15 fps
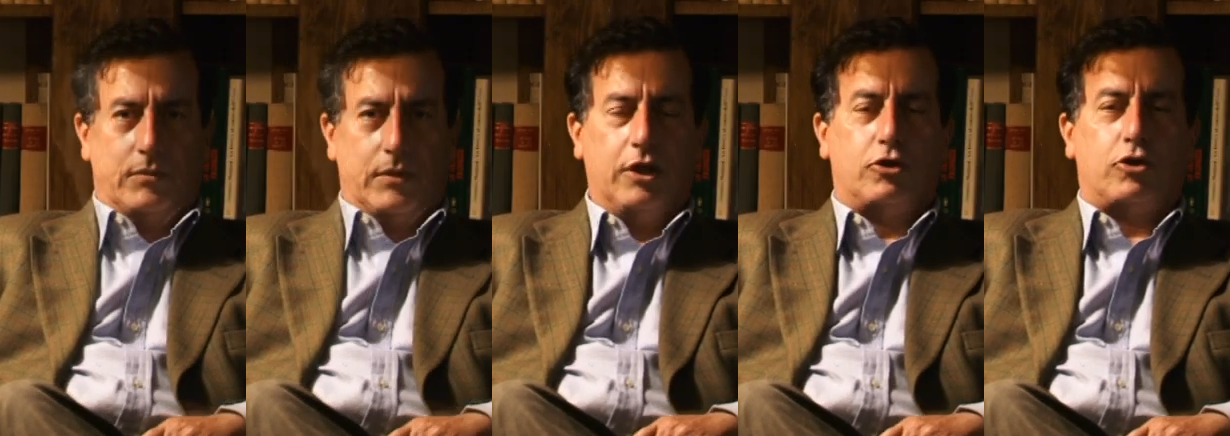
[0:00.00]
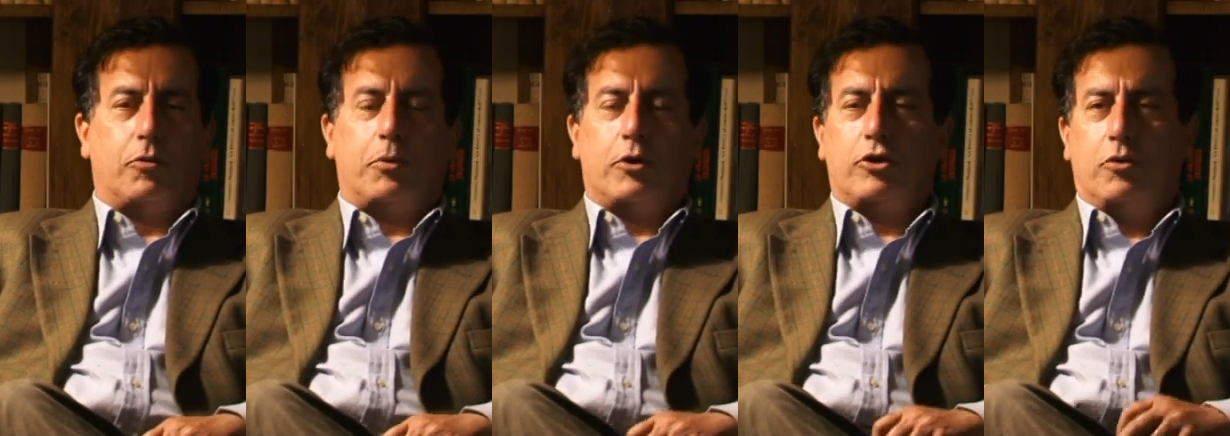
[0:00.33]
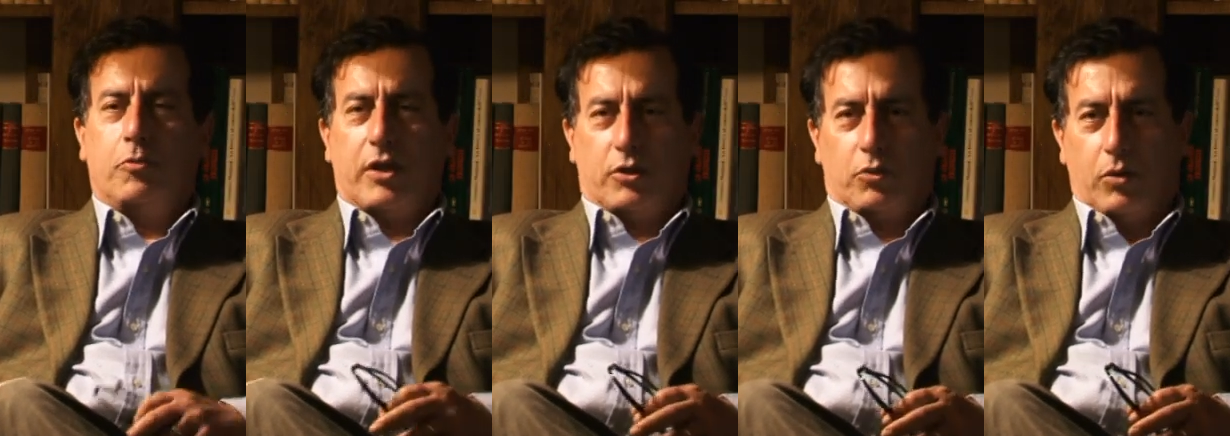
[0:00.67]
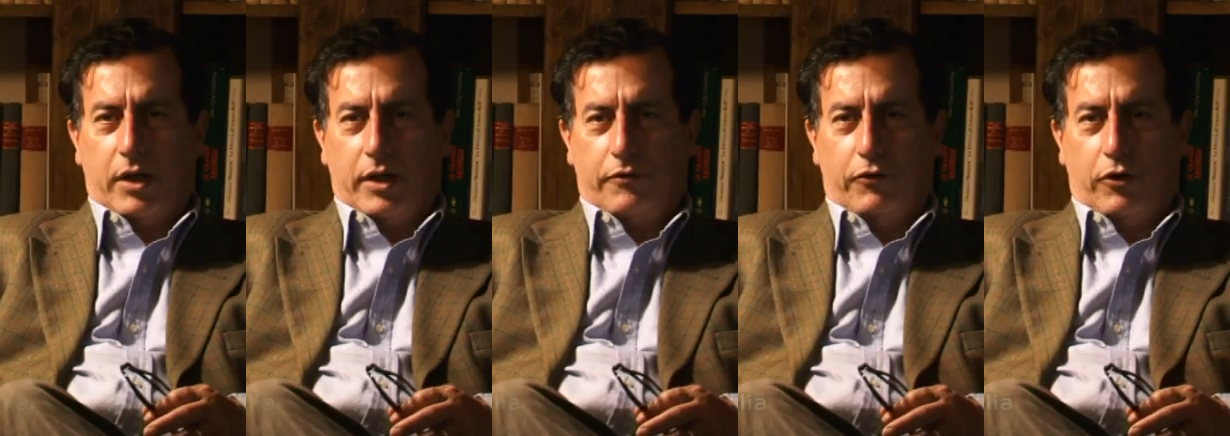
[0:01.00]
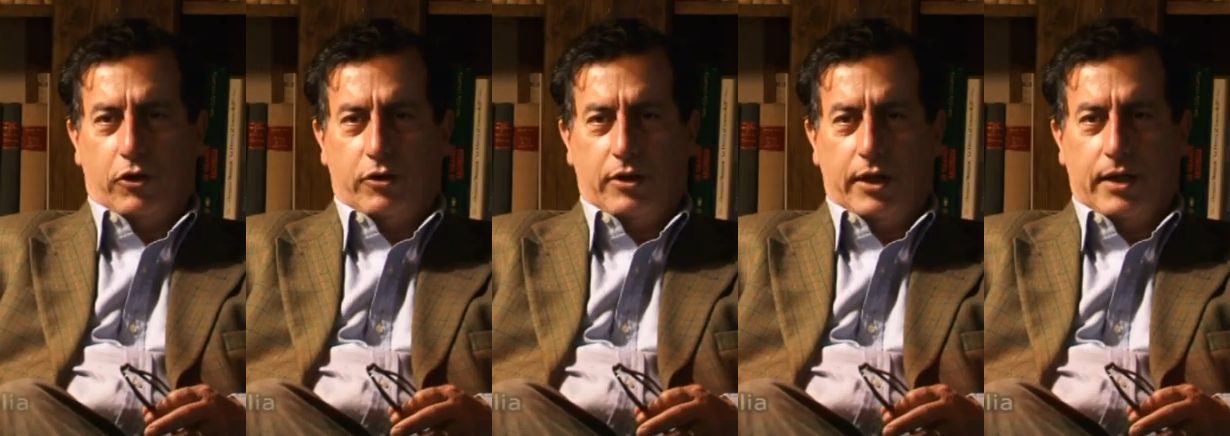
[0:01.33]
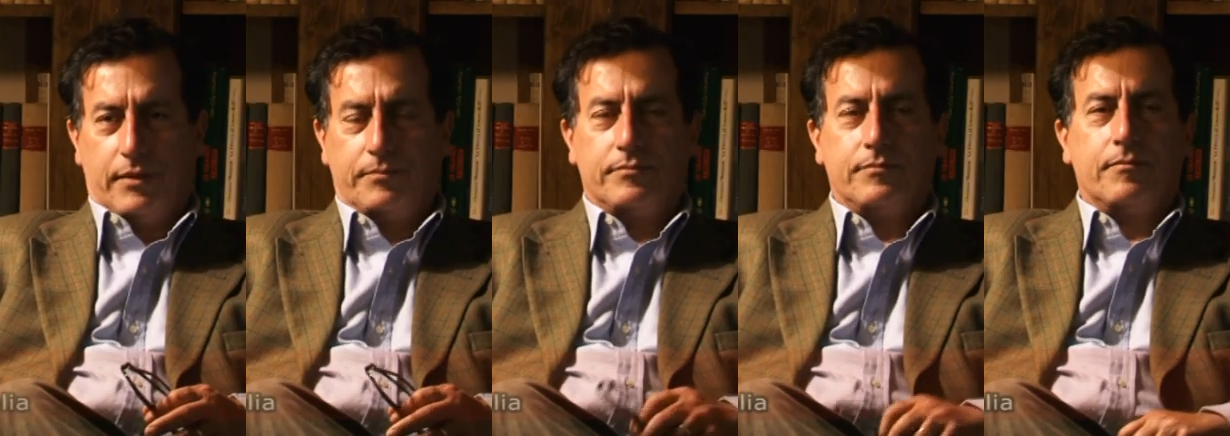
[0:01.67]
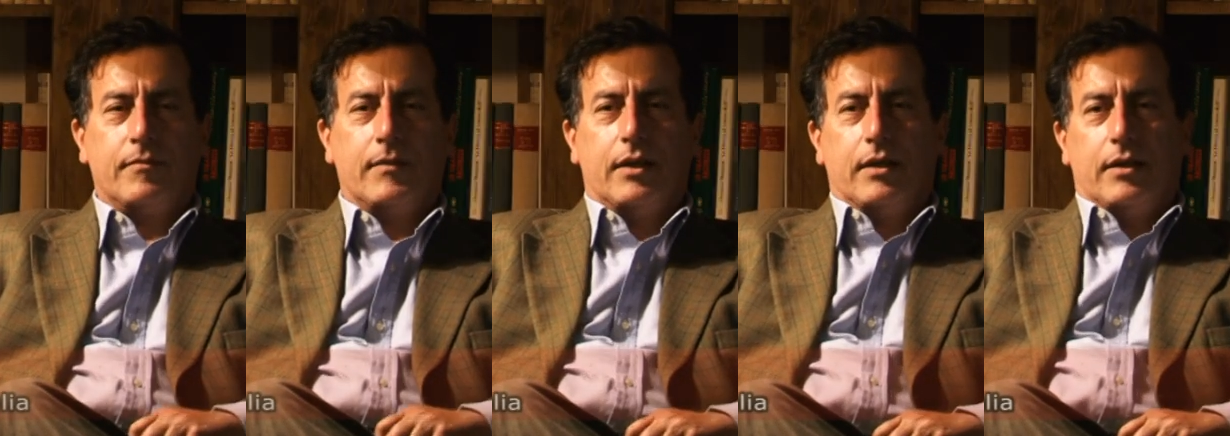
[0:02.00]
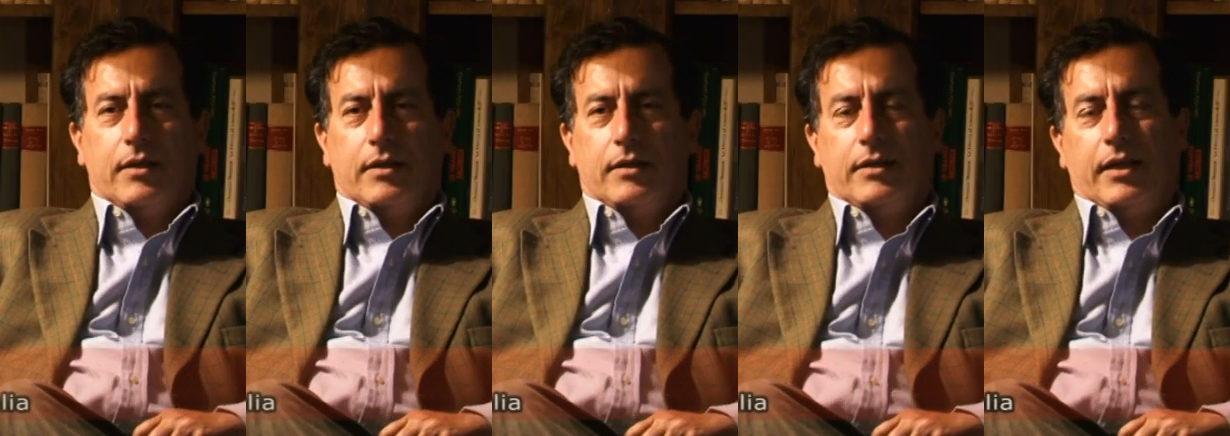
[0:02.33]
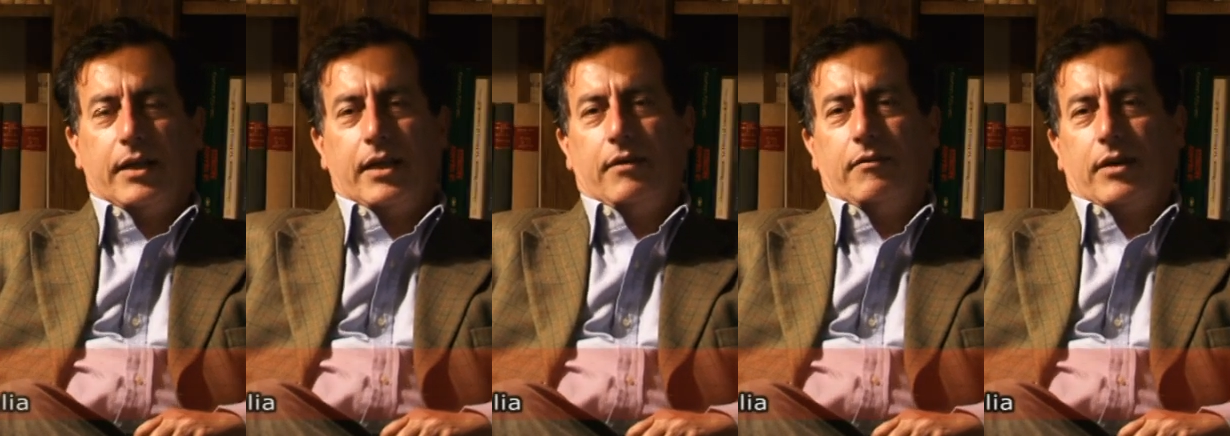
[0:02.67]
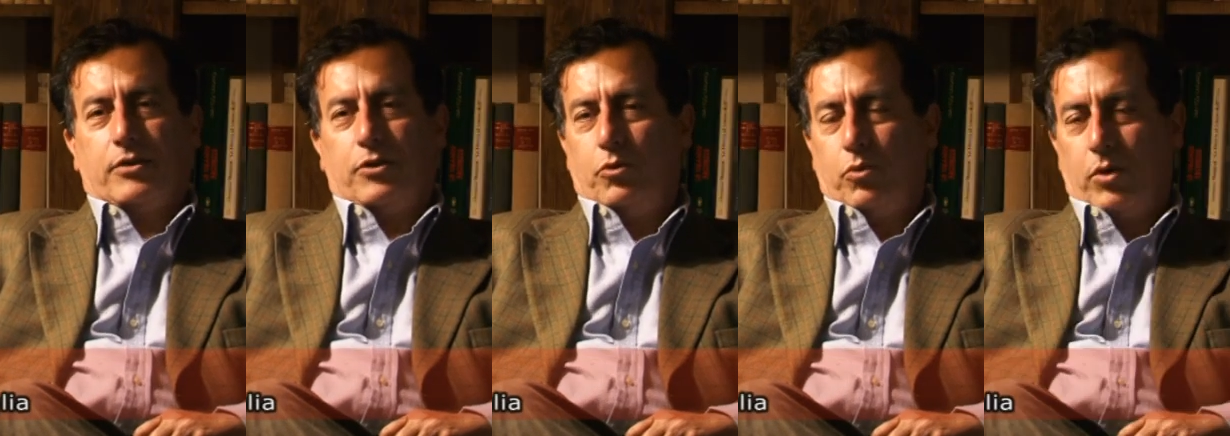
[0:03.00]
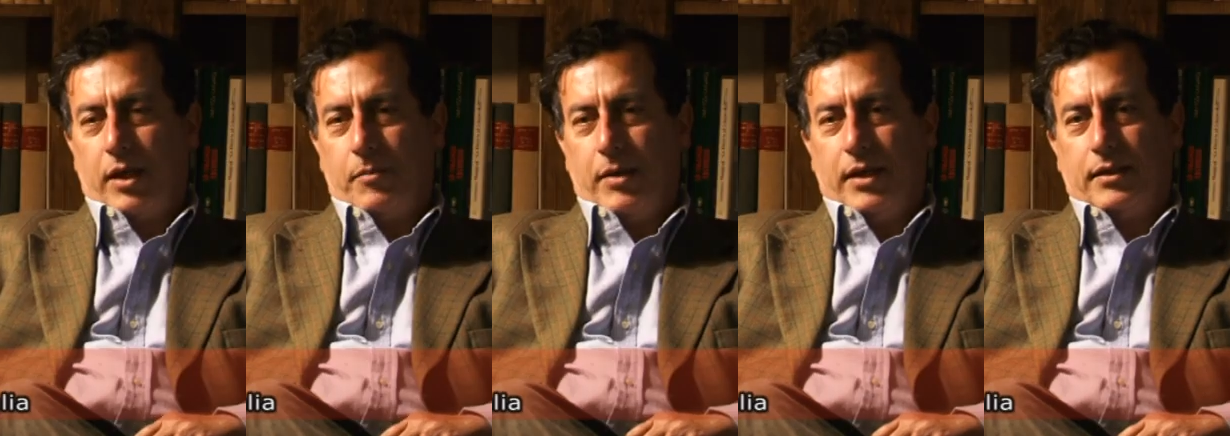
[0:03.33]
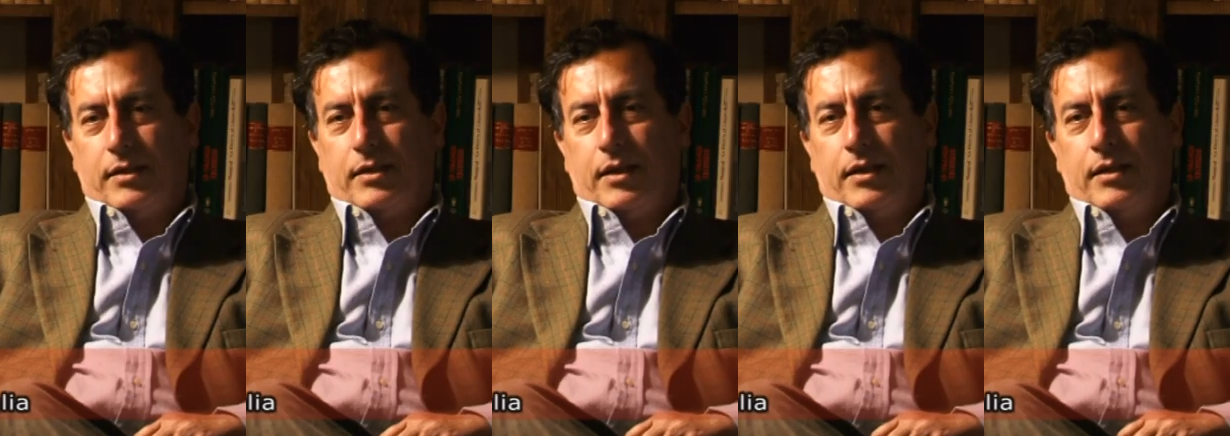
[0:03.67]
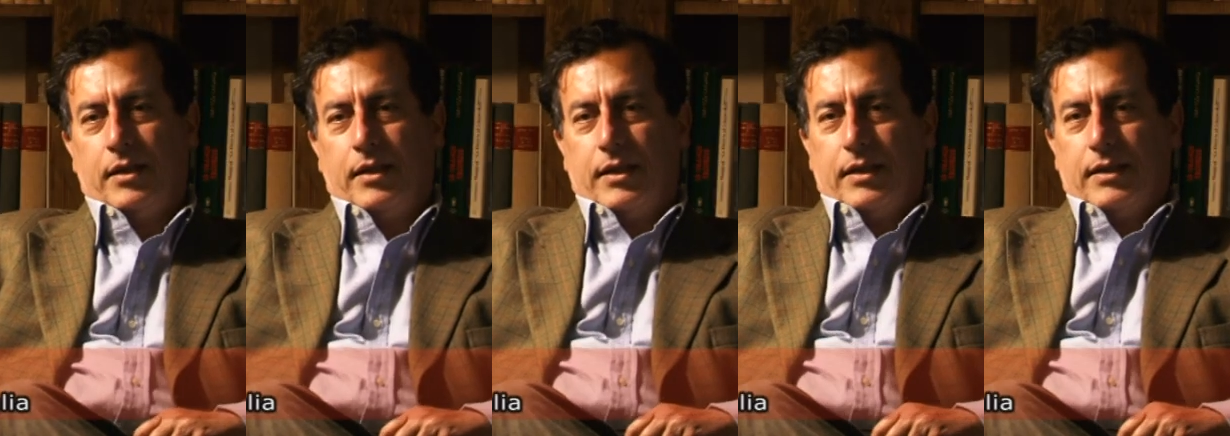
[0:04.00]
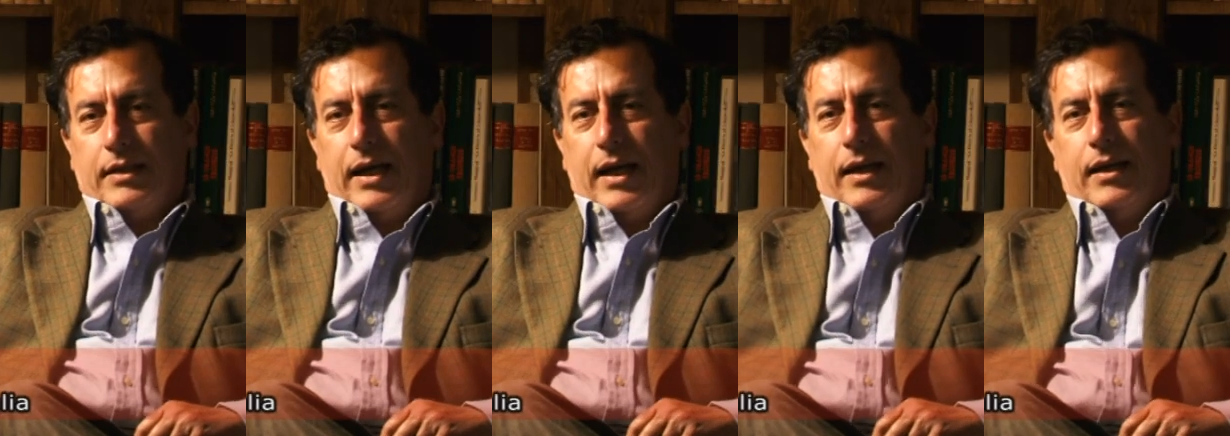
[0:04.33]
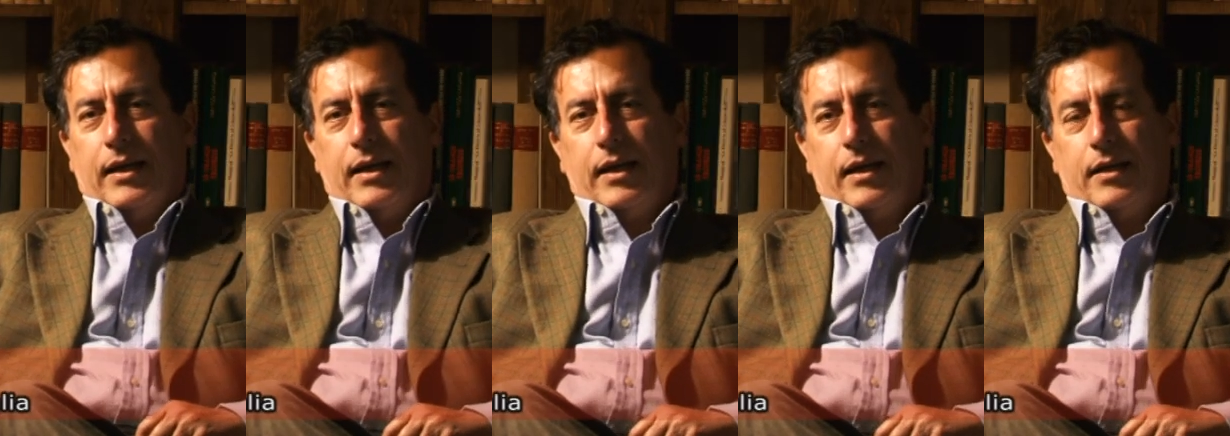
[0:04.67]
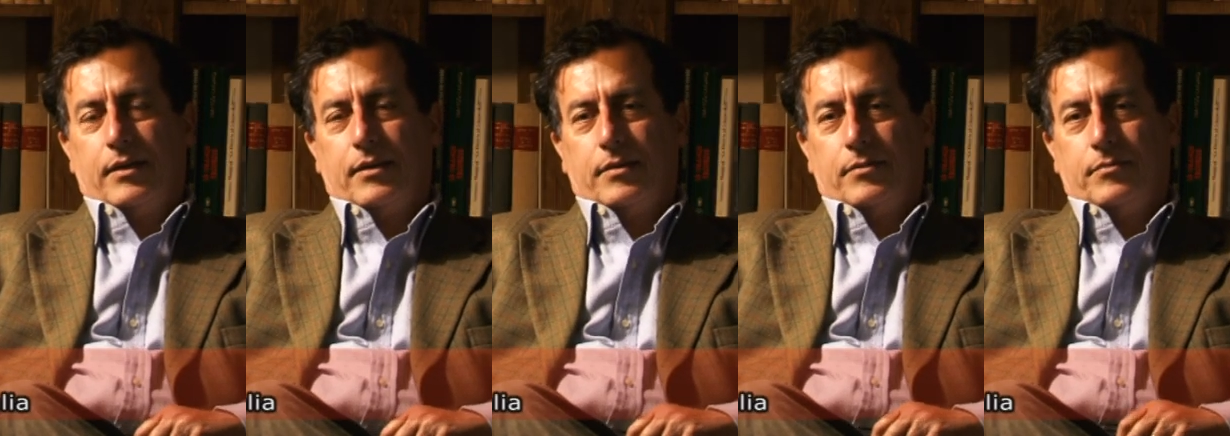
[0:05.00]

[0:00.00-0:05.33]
Il toponimo attuale Foglia deriva sicuramente dal